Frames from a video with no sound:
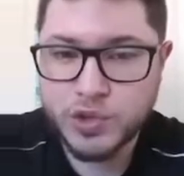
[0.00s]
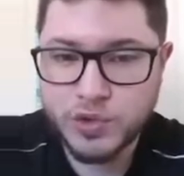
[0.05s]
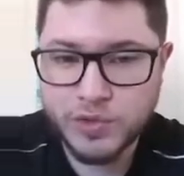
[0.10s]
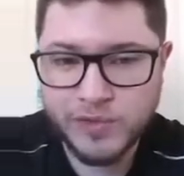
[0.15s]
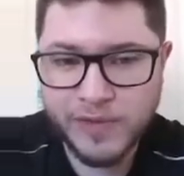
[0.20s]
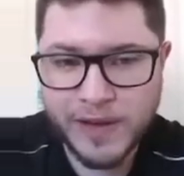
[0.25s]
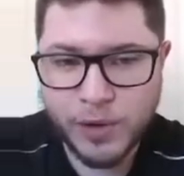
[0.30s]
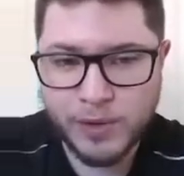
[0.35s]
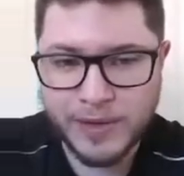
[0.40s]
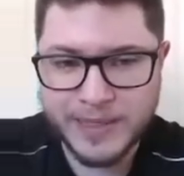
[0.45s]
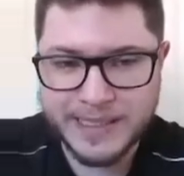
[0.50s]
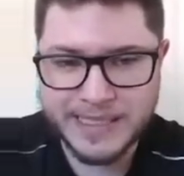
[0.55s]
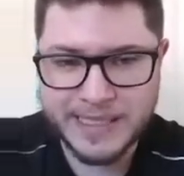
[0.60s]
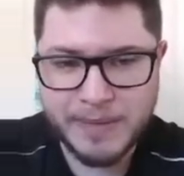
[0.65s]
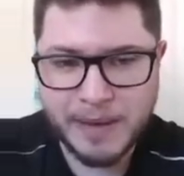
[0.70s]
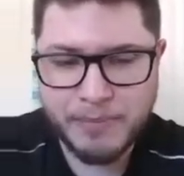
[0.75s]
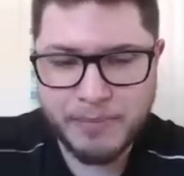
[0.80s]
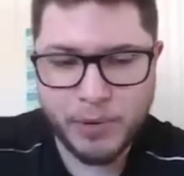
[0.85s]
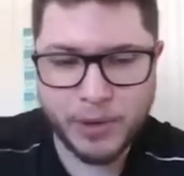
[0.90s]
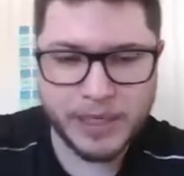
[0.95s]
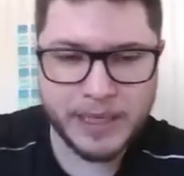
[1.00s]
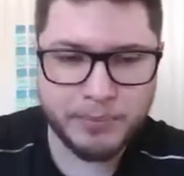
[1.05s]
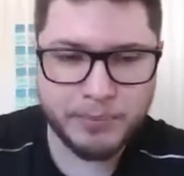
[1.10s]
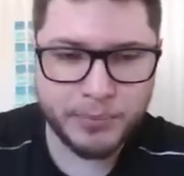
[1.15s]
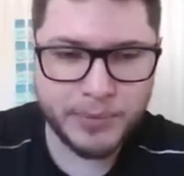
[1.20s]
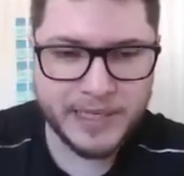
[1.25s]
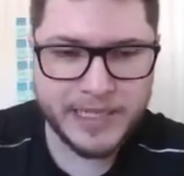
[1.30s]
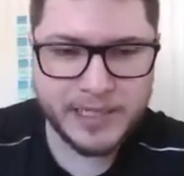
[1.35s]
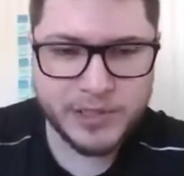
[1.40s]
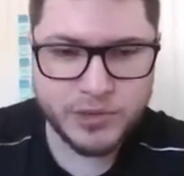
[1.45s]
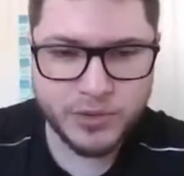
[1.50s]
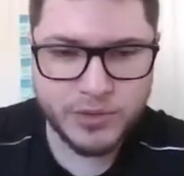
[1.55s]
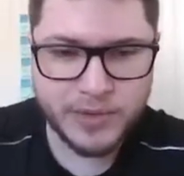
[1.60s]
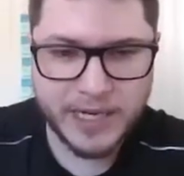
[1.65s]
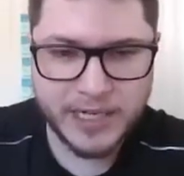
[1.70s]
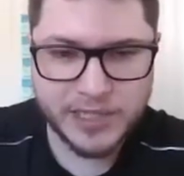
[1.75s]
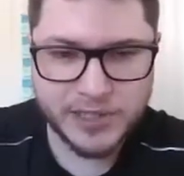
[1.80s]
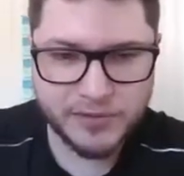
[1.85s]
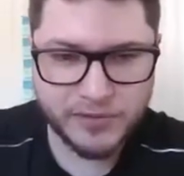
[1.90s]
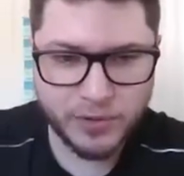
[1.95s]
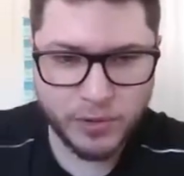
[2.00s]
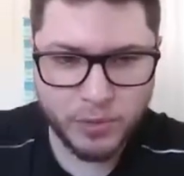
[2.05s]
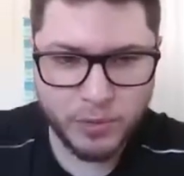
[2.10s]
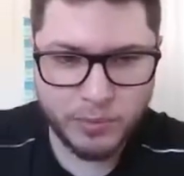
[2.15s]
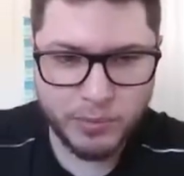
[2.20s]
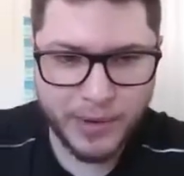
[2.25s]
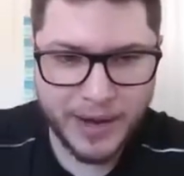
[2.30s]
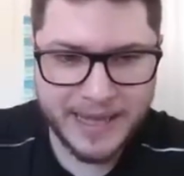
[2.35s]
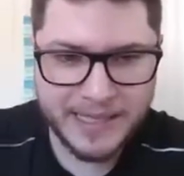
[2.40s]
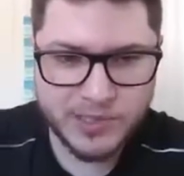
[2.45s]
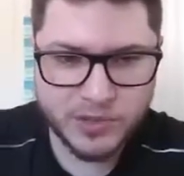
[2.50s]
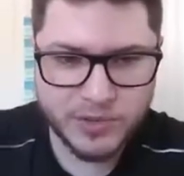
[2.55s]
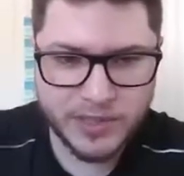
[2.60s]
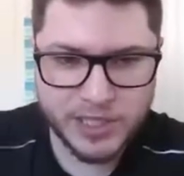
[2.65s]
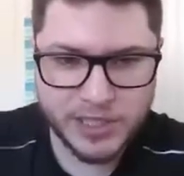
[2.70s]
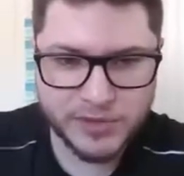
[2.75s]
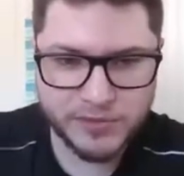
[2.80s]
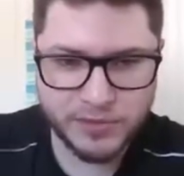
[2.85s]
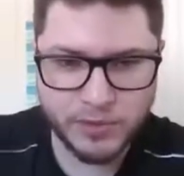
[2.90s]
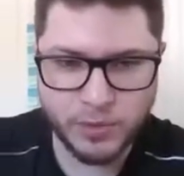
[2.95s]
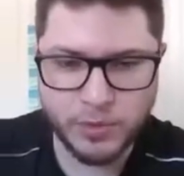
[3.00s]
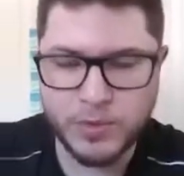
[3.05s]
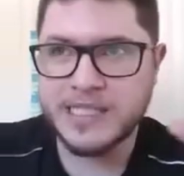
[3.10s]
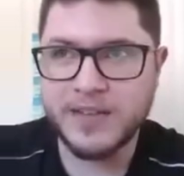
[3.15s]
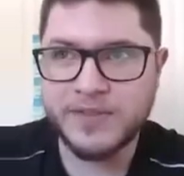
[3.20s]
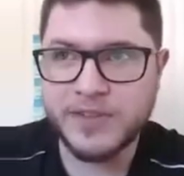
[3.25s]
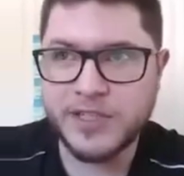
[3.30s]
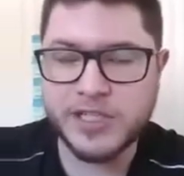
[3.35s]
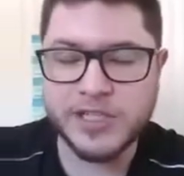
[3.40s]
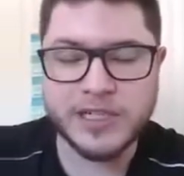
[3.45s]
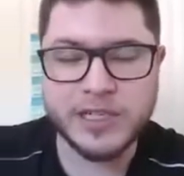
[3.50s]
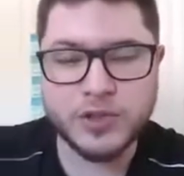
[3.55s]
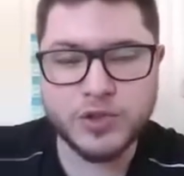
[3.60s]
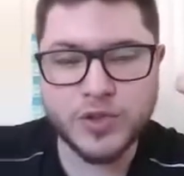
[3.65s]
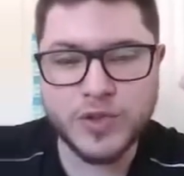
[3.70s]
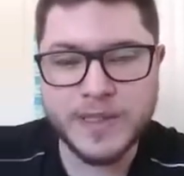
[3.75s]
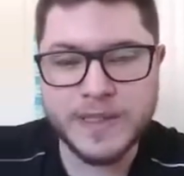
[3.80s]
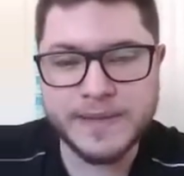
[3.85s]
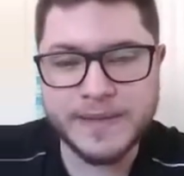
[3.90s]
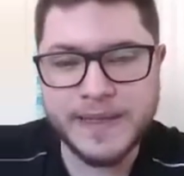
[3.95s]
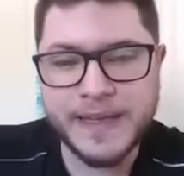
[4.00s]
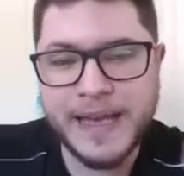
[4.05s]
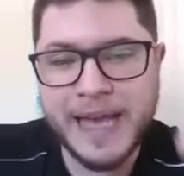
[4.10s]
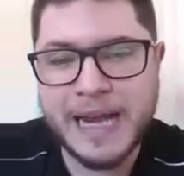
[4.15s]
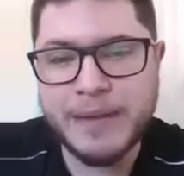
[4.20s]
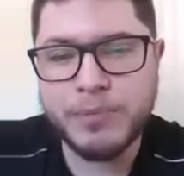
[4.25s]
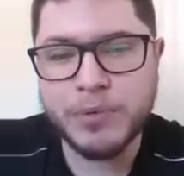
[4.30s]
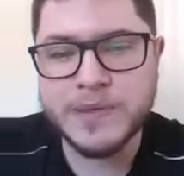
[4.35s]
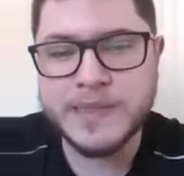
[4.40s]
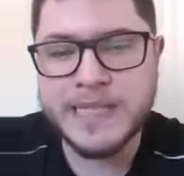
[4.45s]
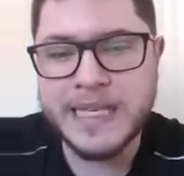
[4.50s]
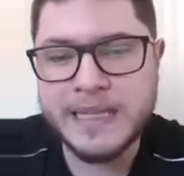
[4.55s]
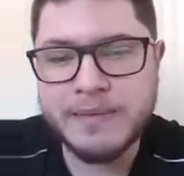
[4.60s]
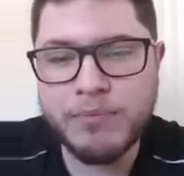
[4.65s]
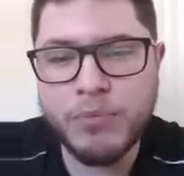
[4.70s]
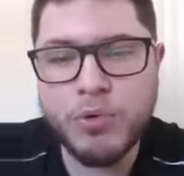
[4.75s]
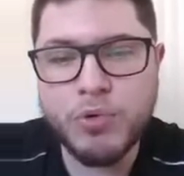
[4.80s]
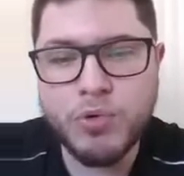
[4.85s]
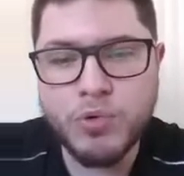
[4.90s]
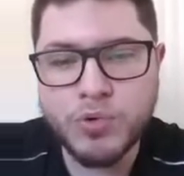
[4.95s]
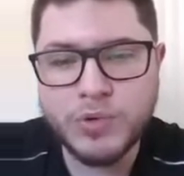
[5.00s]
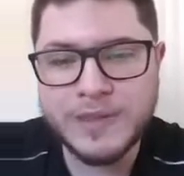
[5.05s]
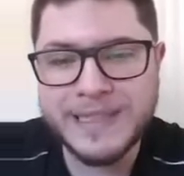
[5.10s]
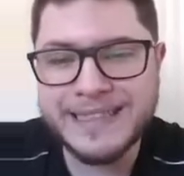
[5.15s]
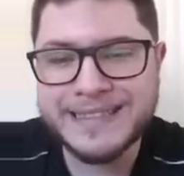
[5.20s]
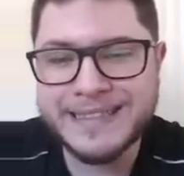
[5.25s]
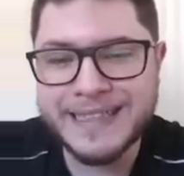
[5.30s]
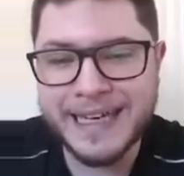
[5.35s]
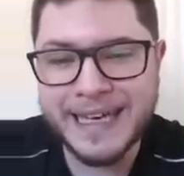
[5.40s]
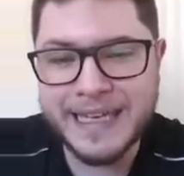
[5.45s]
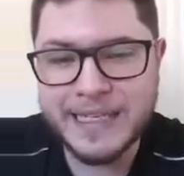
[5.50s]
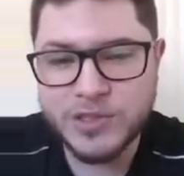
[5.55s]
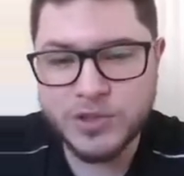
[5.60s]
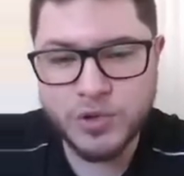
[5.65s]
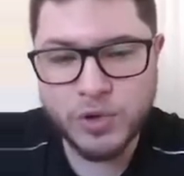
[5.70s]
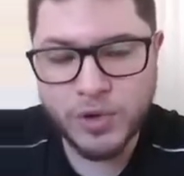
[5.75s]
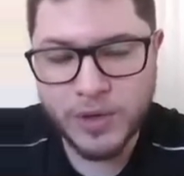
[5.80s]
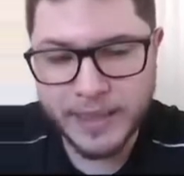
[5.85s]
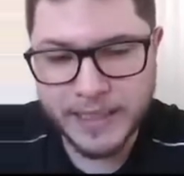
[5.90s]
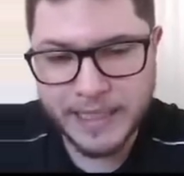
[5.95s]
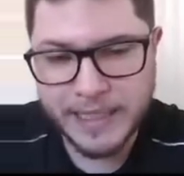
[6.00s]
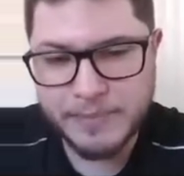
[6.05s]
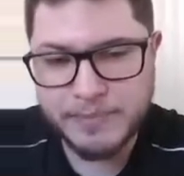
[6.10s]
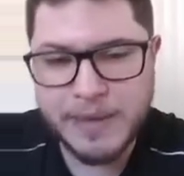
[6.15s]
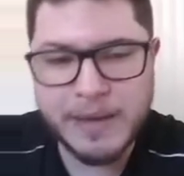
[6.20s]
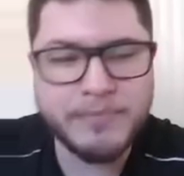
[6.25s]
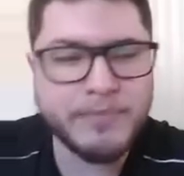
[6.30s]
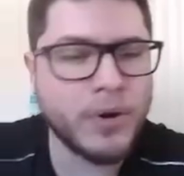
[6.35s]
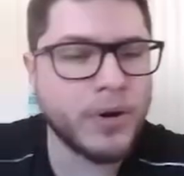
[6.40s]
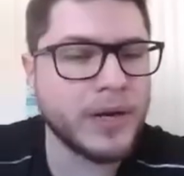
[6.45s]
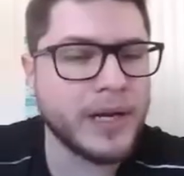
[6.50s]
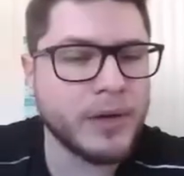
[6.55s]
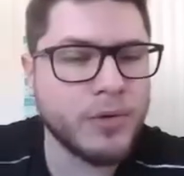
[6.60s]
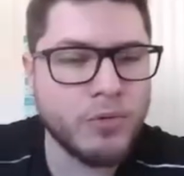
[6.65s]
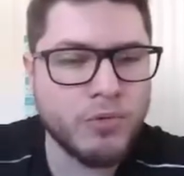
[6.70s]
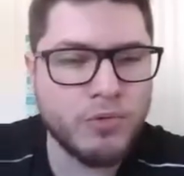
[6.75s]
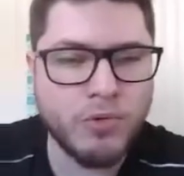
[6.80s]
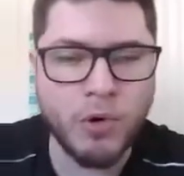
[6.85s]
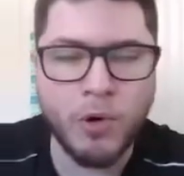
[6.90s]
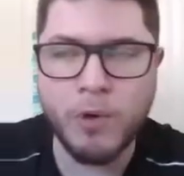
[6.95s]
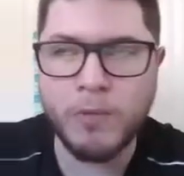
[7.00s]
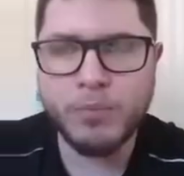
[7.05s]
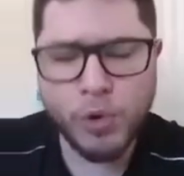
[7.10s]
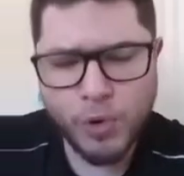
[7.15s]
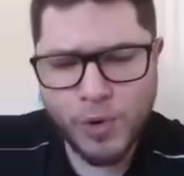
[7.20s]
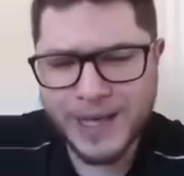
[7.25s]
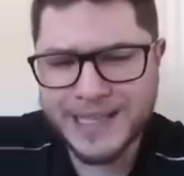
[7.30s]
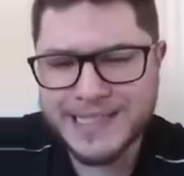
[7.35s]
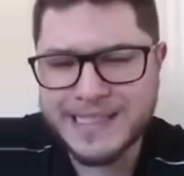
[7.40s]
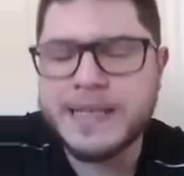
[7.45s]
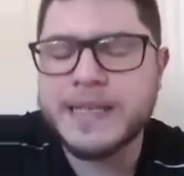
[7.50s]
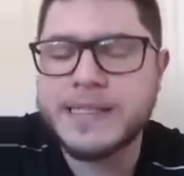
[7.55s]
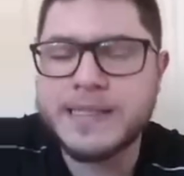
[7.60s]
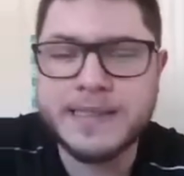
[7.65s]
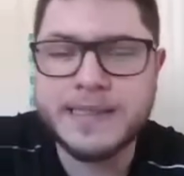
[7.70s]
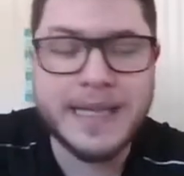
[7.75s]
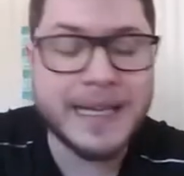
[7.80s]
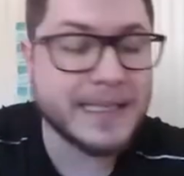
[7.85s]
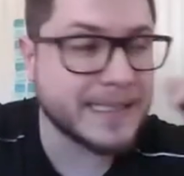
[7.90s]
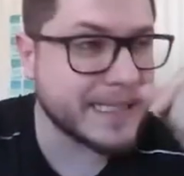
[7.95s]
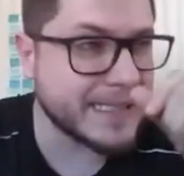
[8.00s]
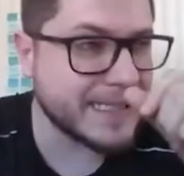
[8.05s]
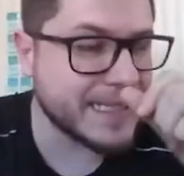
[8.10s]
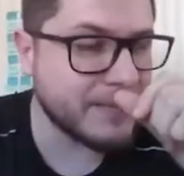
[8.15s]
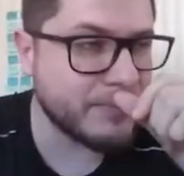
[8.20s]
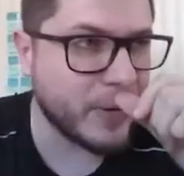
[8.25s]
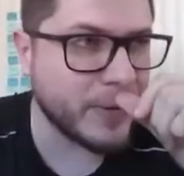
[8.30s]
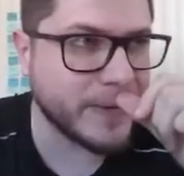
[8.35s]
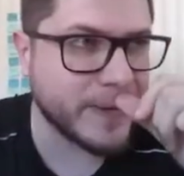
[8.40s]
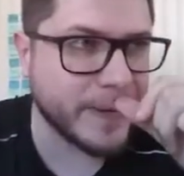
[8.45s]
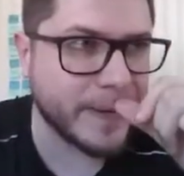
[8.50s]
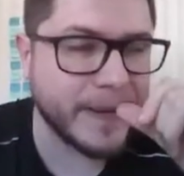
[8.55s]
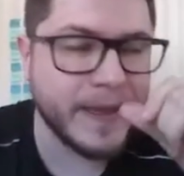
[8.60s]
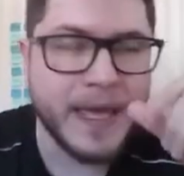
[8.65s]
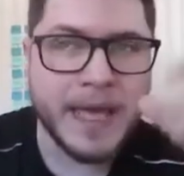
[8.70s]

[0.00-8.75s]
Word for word: Sous-valorisées par les prix to cash flow, price to cash flow. Ça veut dire la société, elle possède beaucoup des trésoreries par les concurrents. Pourquoi que ça, c'est important